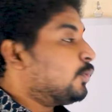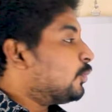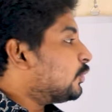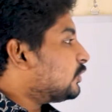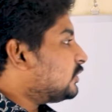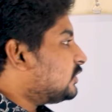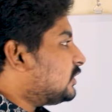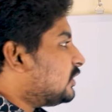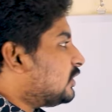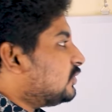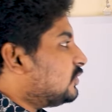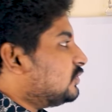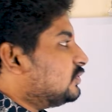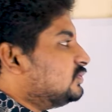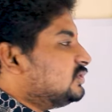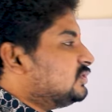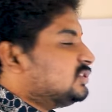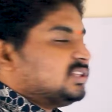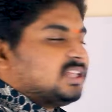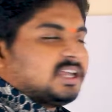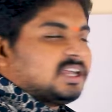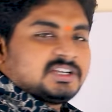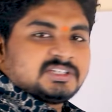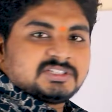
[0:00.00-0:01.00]
ఉత్తరం నుంచి
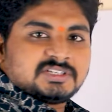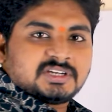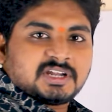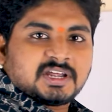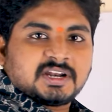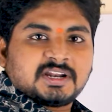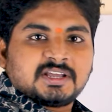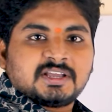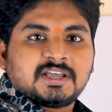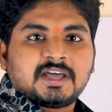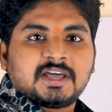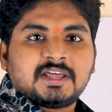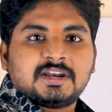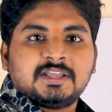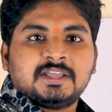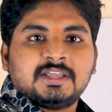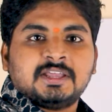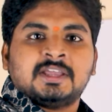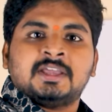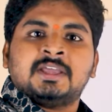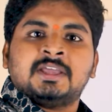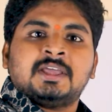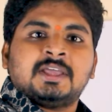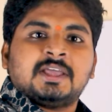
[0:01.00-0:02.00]
దక్షిణానికి కానీ
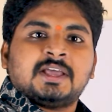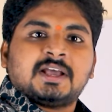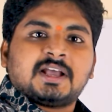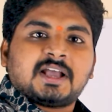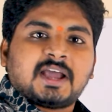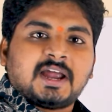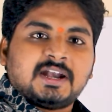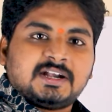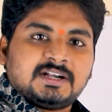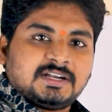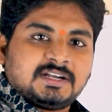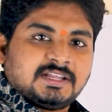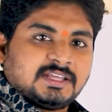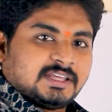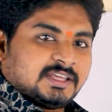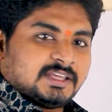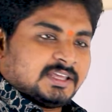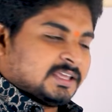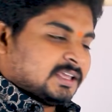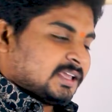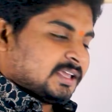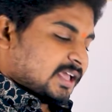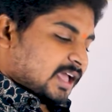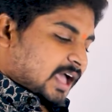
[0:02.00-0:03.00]
కట్టి
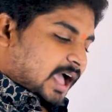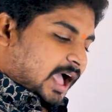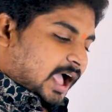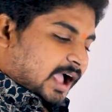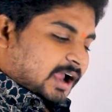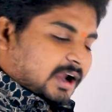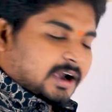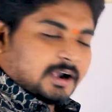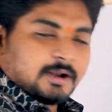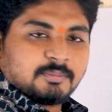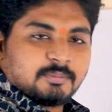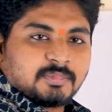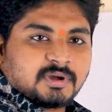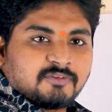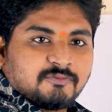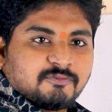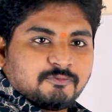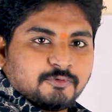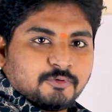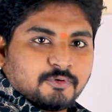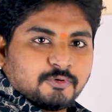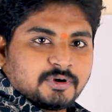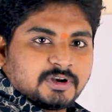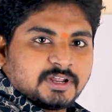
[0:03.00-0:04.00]
అక్కడ మన
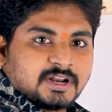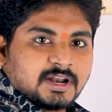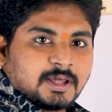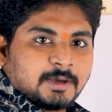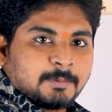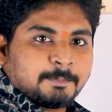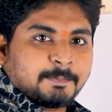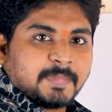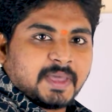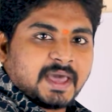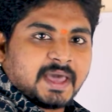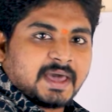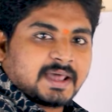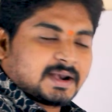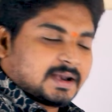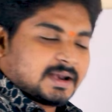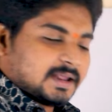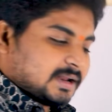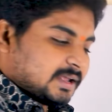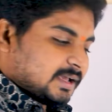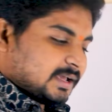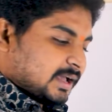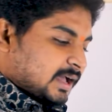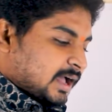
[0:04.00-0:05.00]
ఫోన్ ఇలా
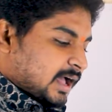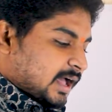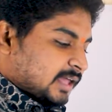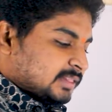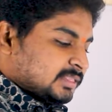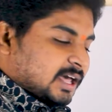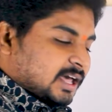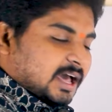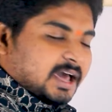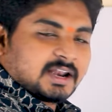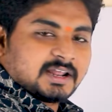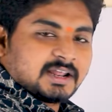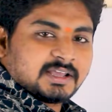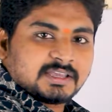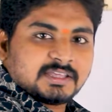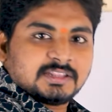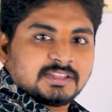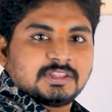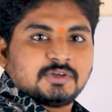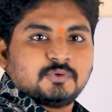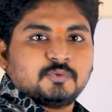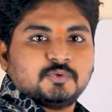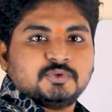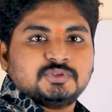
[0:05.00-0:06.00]
ప్యారలల్గా ఆ దారం
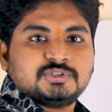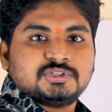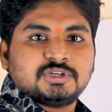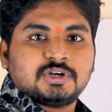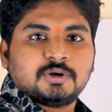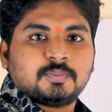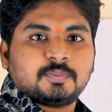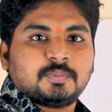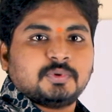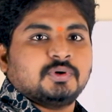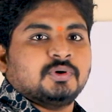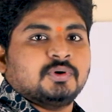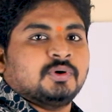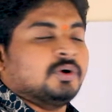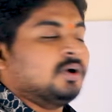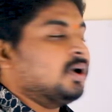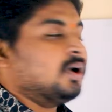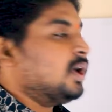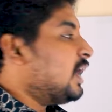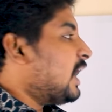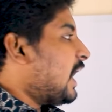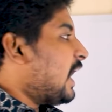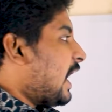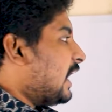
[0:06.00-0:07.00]
కింద ఉంచినప్పుడు
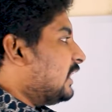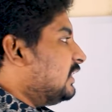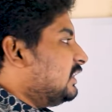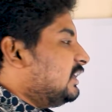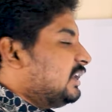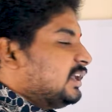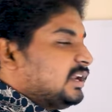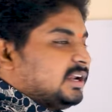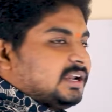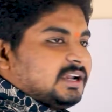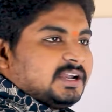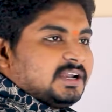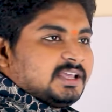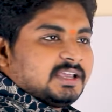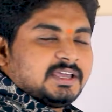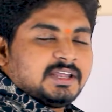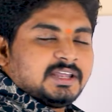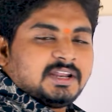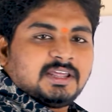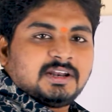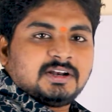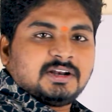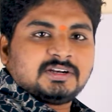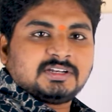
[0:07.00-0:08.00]
అది ఎన్ని
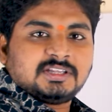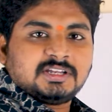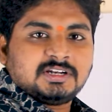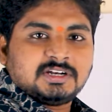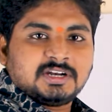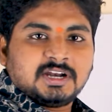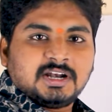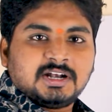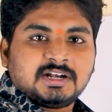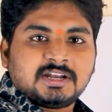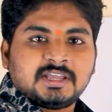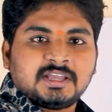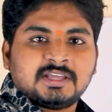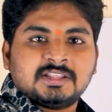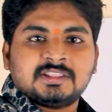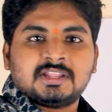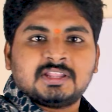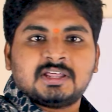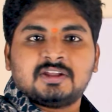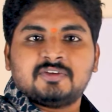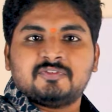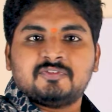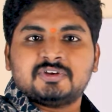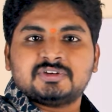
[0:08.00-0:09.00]
డిగ్రీలు టిల్ట్
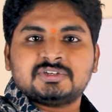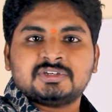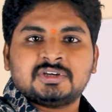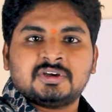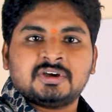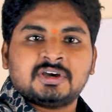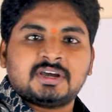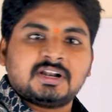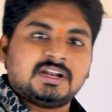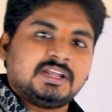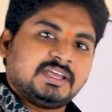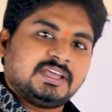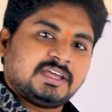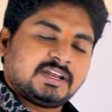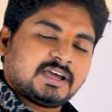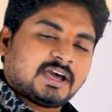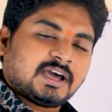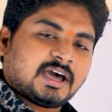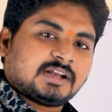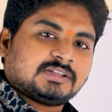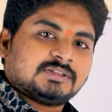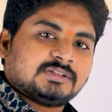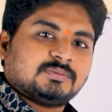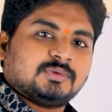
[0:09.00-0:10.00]
అయిందనే విషయం క్లియర్గా
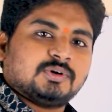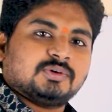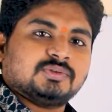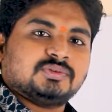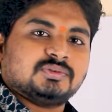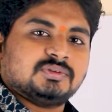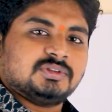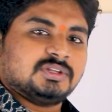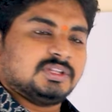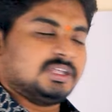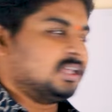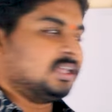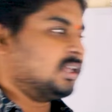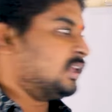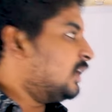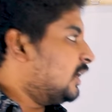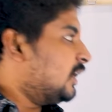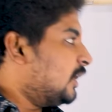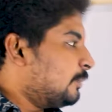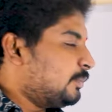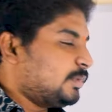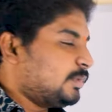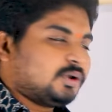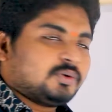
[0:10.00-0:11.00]
అర్థమవుతుంది
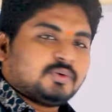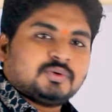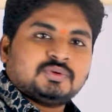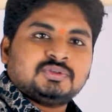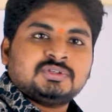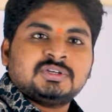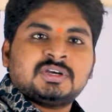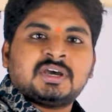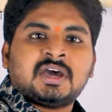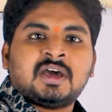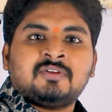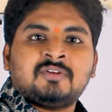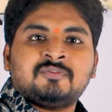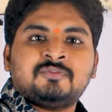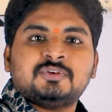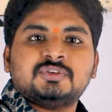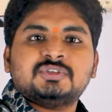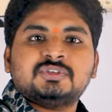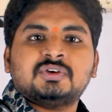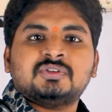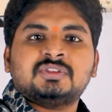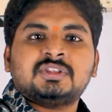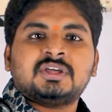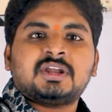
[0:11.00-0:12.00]
మీరు కొంచెం
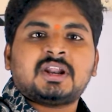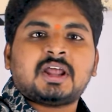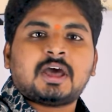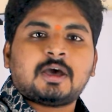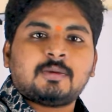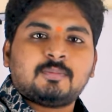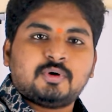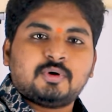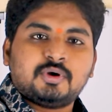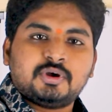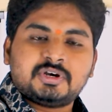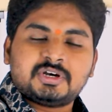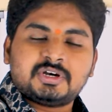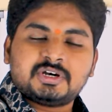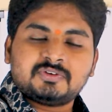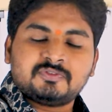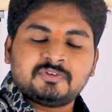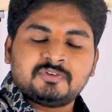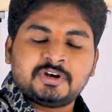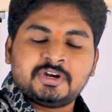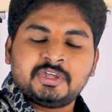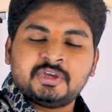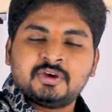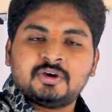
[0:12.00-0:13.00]
కన్ఫ్యూజ్ అవుతే రాబోయేటట్టు
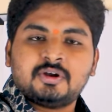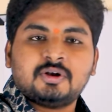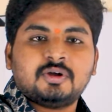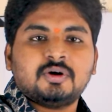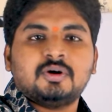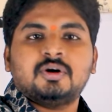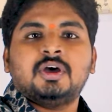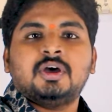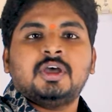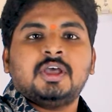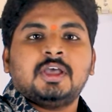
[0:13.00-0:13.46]
వీడియోలో